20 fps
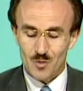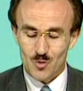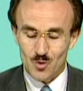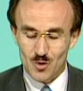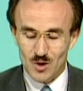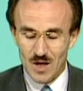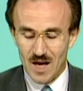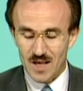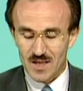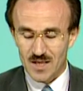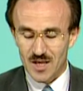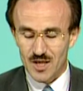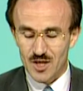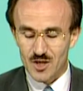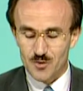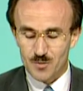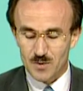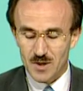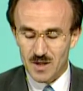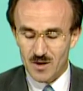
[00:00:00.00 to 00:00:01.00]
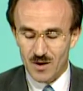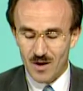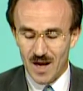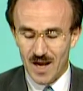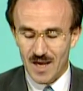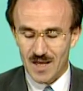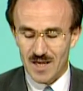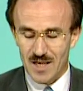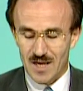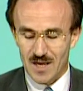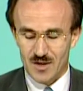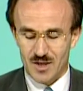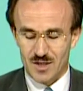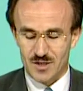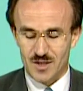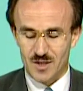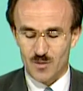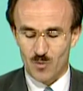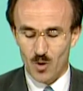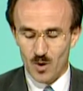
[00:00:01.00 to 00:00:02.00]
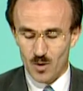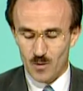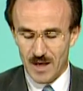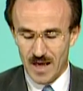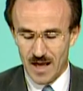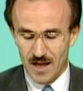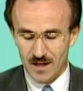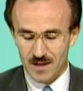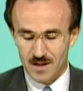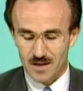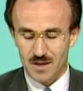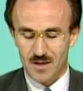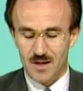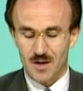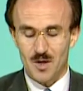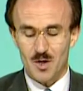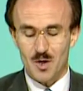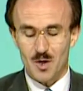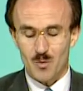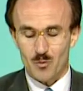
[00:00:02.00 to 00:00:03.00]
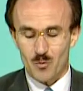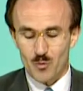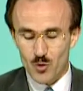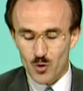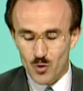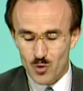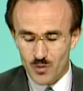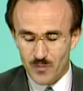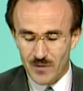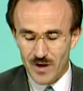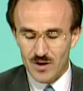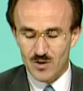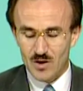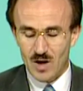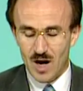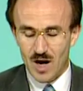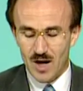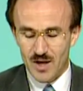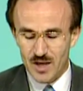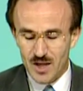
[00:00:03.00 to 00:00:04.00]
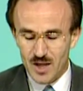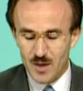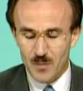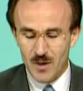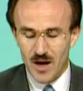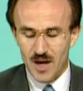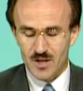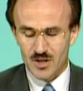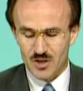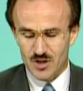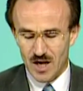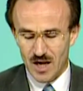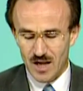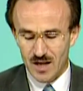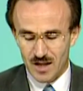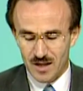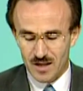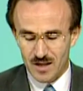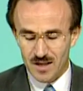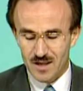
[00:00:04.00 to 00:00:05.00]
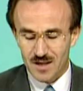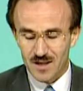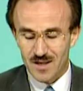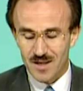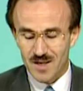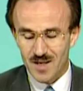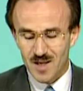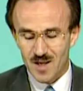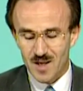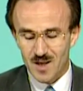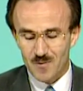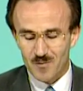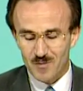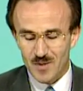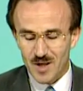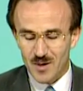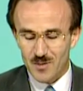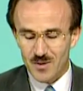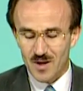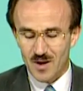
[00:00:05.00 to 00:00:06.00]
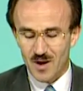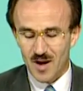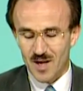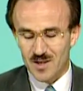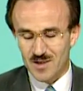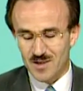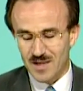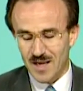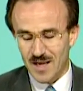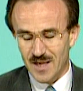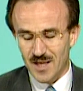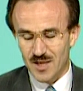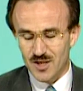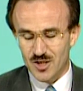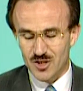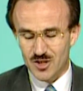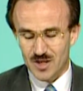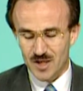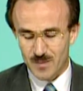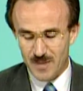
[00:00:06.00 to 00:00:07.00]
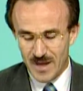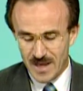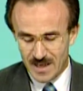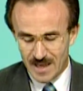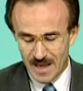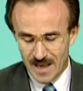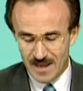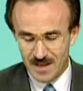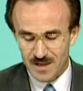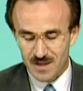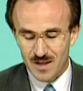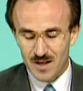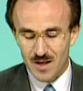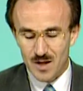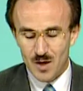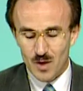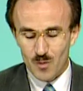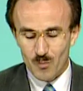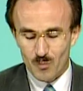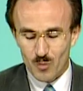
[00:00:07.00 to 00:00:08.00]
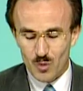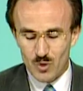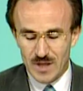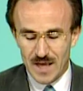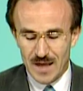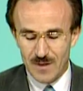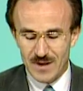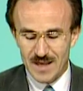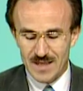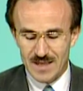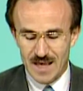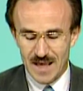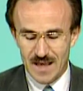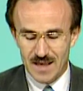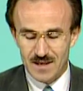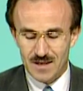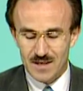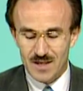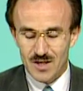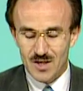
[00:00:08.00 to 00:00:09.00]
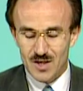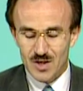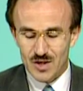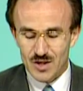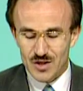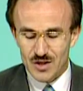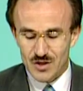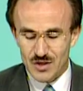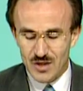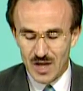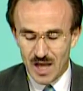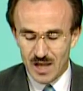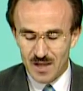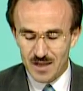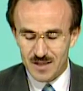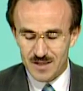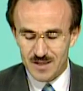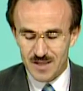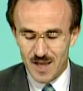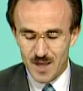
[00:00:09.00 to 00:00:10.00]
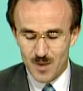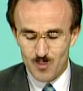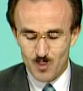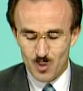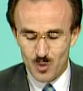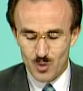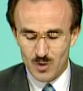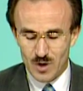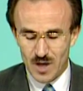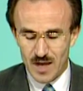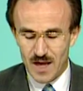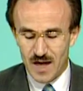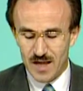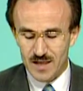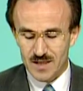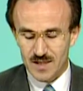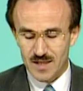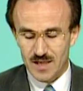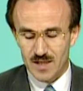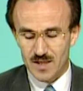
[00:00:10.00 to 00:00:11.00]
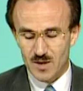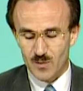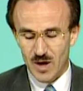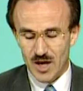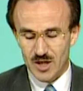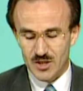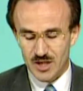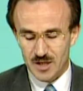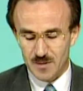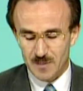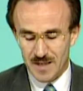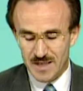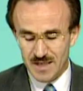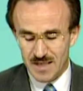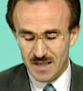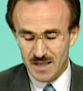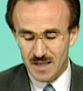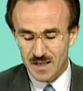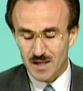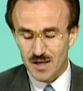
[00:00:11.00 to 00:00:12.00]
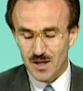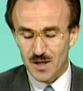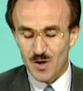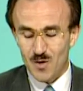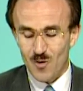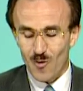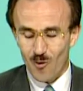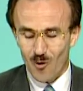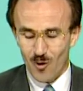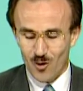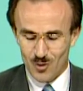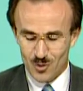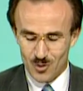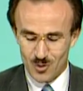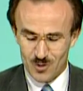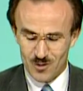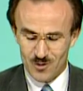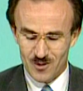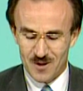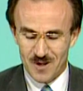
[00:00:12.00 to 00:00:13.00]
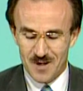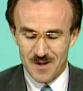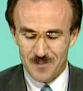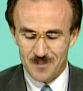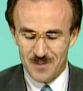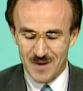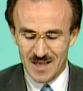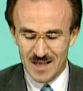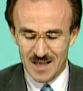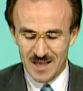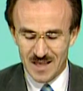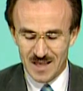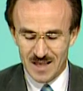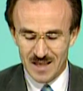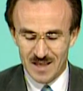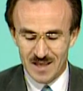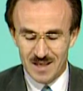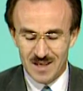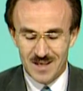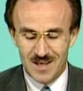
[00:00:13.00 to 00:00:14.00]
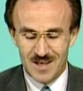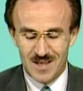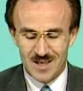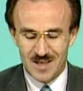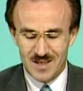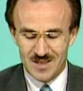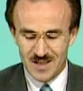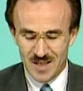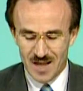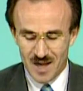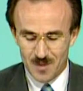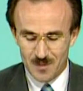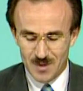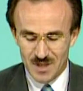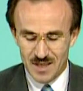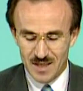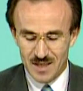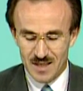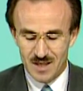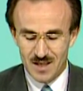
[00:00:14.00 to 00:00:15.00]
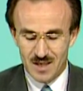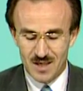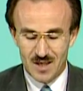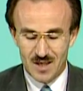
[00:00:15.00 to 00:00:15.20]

dünyada hiçbir aileye nasip olmayan büyük ve dahi padişahları birbiri ardından yetiştirmekle bu devlete yalnız en büyük hayatiyeti bahşetmedi, onu milli, İslami